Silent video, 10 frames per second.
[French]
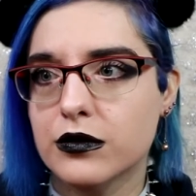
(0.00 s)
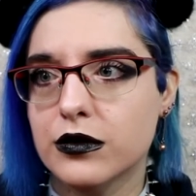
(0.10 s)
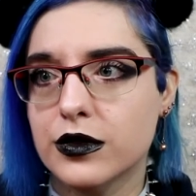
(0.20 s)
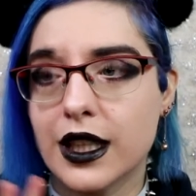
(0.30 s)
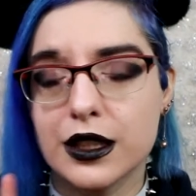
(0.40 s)

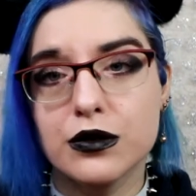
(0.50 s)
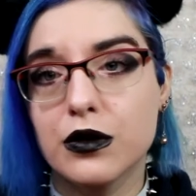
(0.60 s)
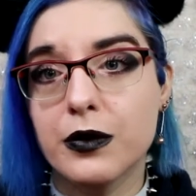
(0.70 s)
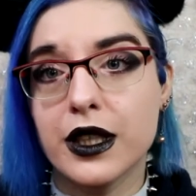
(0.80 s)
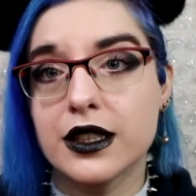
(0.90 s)
une asso
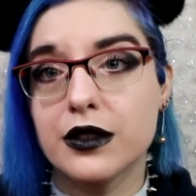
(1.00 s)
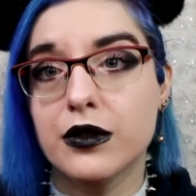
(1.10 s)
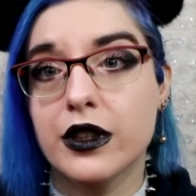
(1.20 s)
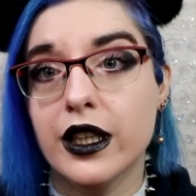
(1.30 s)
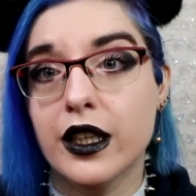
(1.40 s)
en
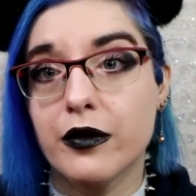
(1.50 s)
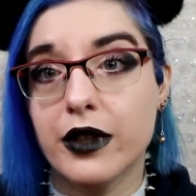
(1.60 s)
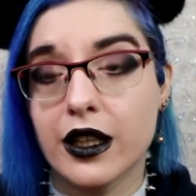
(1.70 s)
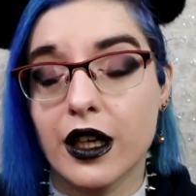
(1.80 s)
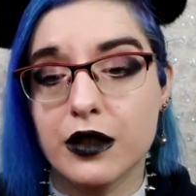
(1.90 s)
particulier
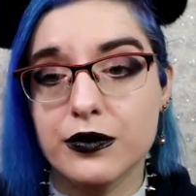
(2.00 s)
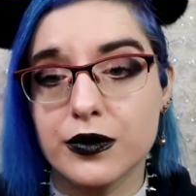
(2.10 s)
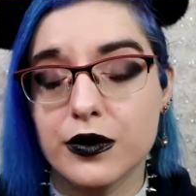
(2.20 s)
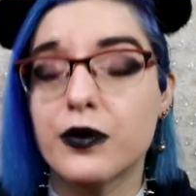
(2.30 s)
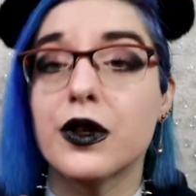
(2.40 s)
avec un,
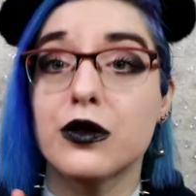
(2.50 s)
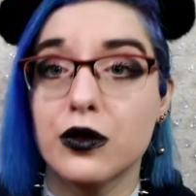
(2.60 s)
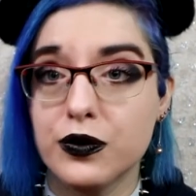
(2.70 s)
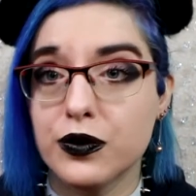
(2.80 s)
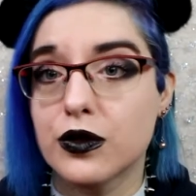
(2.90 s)
enfin
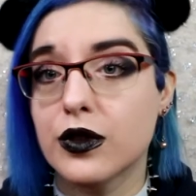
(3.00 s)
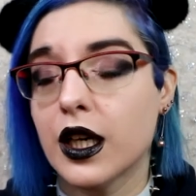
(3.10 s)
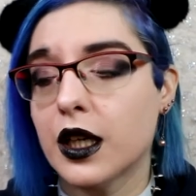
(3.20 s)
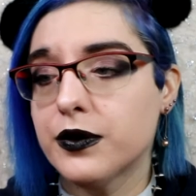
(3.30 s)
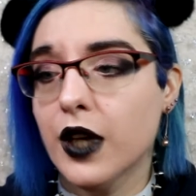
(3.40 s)
deux
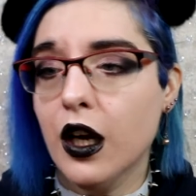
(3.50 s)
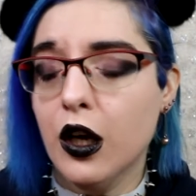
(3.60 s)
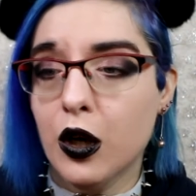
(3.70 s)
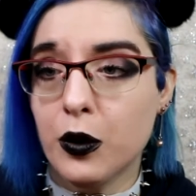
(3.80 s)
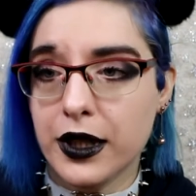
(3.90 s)
photographes
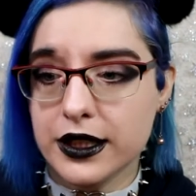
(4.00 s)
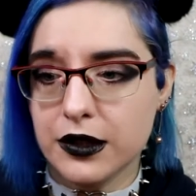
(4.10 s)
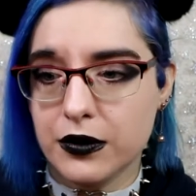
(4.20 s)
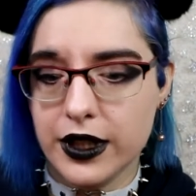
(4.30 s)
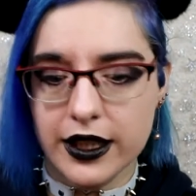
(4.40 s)
en
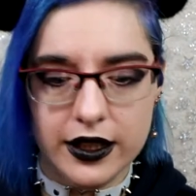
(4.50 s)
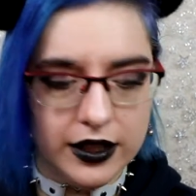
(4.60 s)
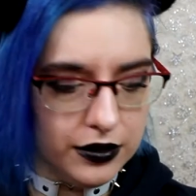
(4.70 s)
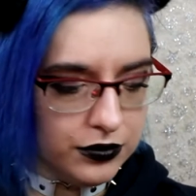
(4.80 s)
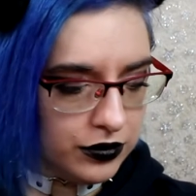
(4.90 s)
particulier
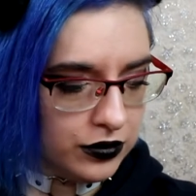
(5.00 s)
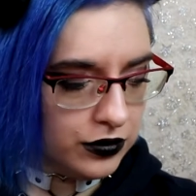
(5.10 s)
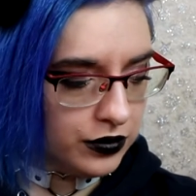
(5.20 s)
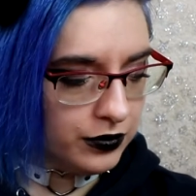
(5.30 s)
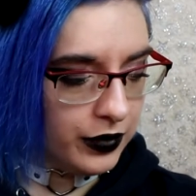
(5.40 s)
et donc
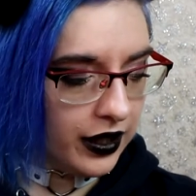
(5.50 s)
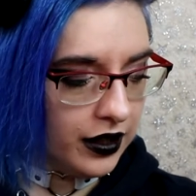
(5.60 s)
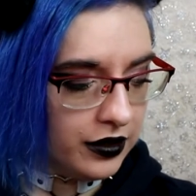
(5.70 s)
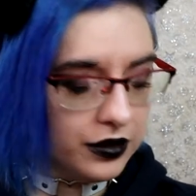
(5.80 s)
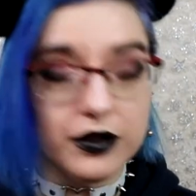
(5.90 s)

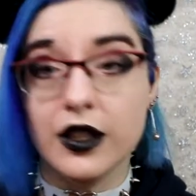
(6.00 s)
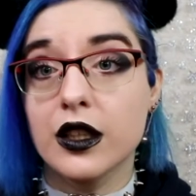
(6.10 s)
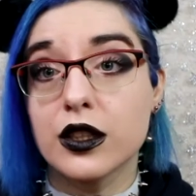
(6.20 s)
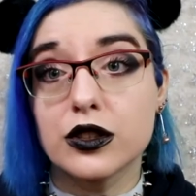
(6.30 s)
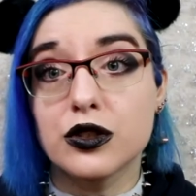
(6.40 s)
bah
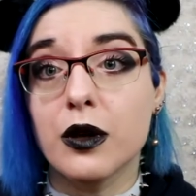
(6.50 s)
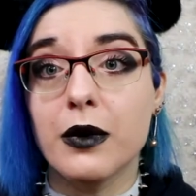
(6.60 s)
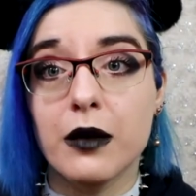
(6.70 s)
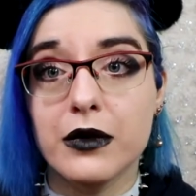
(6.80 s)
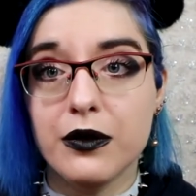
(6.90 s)
je dois
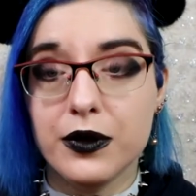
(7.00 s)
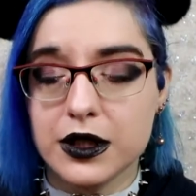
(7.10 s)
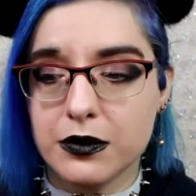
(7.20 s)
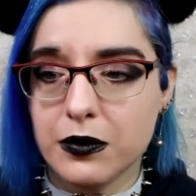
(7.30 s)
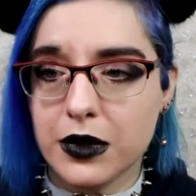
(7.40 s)
me ramener
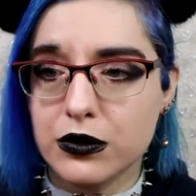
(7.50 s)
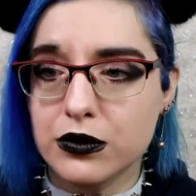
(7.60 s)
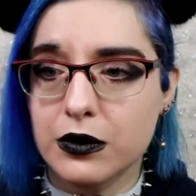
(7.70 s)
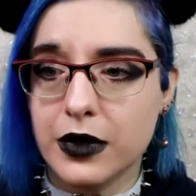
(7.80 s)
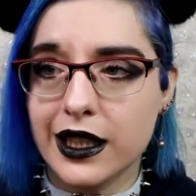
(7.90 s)
forcément ma
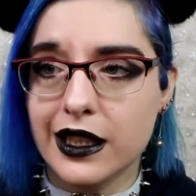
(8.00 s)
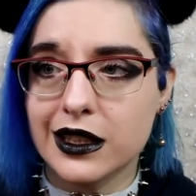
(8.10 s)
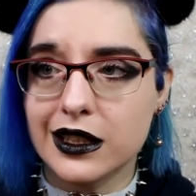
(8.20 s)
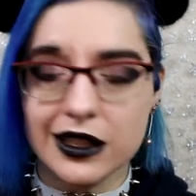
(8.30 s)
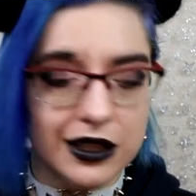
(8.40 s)
trousse de
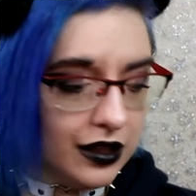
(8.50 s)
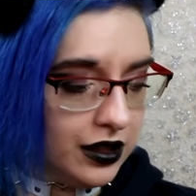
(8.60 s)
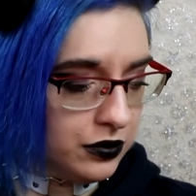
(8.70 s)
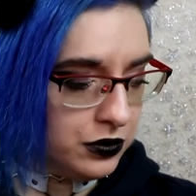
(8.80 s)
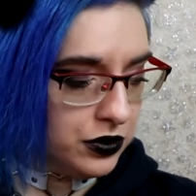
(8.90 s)
maquillage, etc.
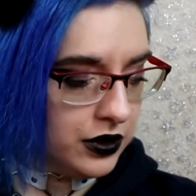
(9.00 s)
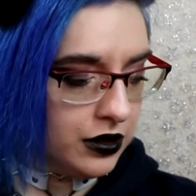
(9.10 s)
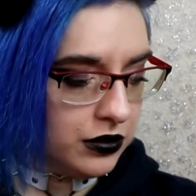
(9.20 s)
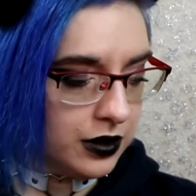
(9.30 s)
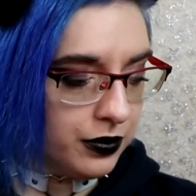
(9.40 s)
Et je me suis
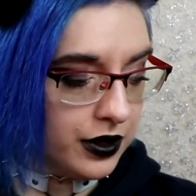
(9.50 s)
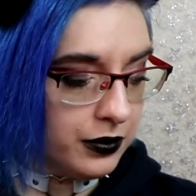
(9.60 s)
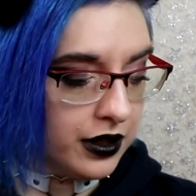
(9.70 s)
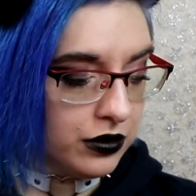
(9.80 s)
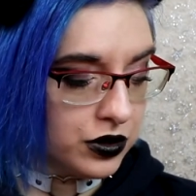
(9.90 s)
dit que ça pourrait être
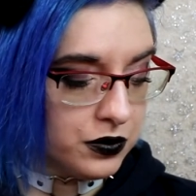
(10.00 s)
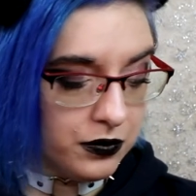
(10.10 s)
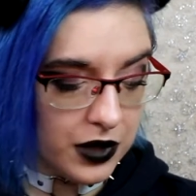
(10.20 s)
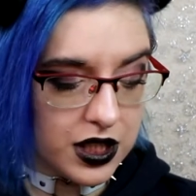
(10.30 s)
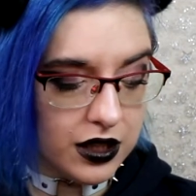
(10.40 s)
bien que je
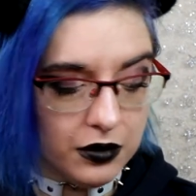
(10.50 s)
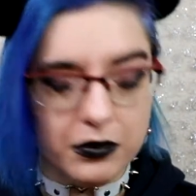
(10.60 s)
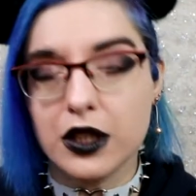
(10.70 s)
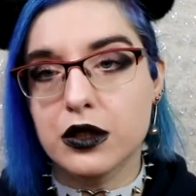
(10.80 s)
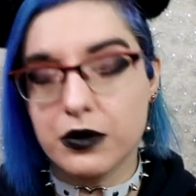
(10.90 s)
m'achète,
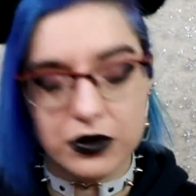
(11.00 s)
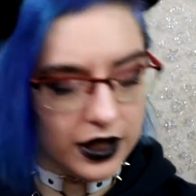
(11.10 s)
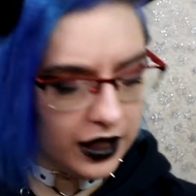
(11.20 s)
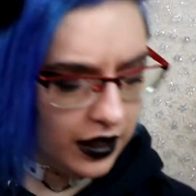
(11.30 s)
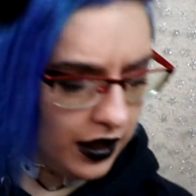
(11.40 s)
mais je
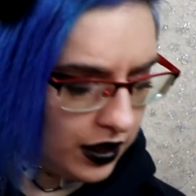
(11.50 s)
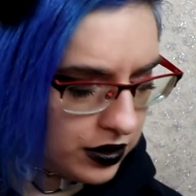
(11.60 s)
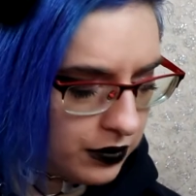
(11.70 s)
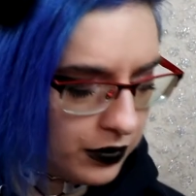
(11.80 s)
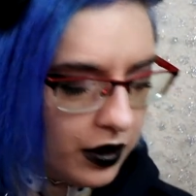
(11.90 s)
prendrais
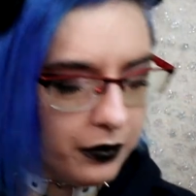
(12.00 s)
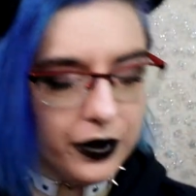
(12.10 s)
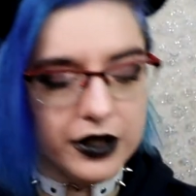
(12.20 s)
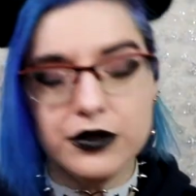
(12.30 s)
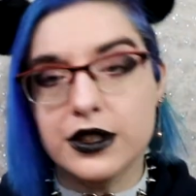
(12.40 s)
sûrement un
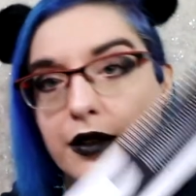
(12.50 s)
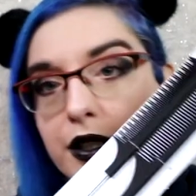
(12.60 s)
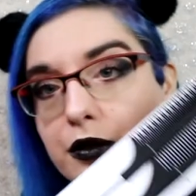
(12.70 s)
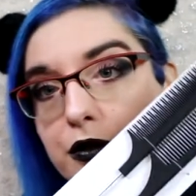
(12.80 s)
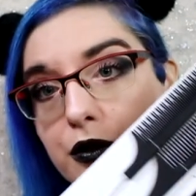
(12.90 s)
peigne, tu sais,
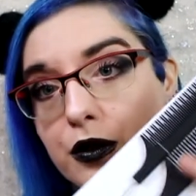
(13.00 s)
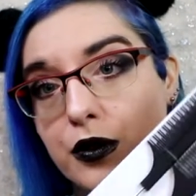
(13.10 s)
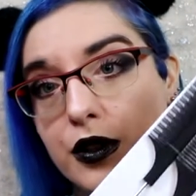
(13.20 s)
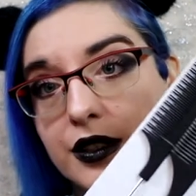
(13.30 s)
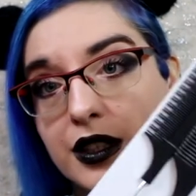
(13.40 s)
avec une
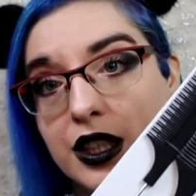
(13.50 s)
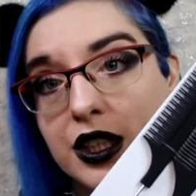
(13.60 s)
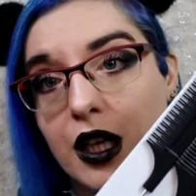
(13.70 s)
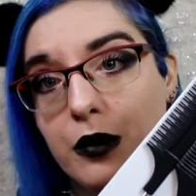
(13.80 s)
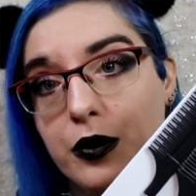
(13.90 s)
euh,
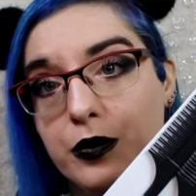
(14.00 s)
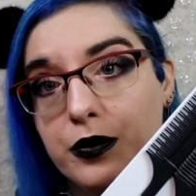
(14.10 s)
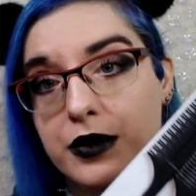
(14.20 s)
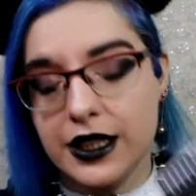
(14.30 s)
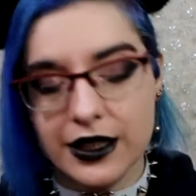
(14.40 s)
tige un peu
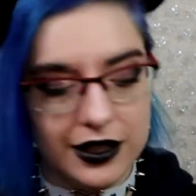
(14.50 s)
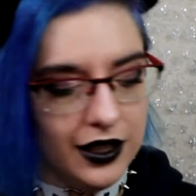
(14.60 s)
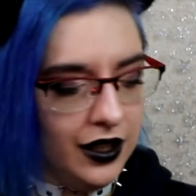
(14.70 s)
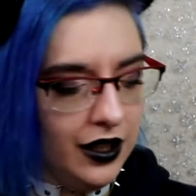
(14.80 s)
plus petite